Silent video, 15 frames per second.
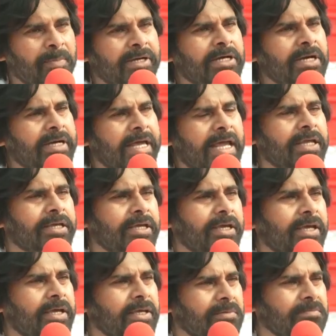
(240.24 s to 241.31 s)
పెట్టిన నేలకి
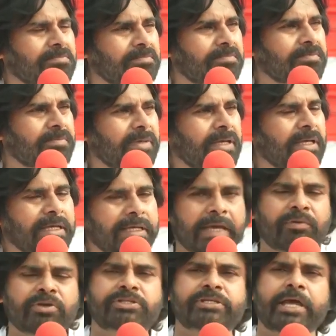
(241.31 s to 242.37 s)

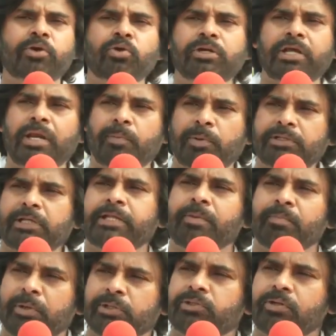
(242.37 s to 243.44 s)
ఏమి చేయకుండా వెళ్ళిపోతే అదేం
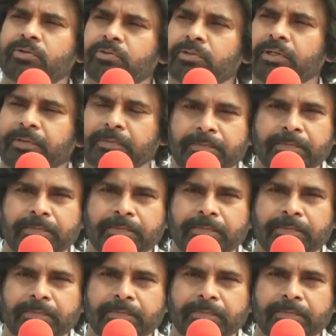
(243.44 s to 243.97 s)
బతుకు అనుకున్నాను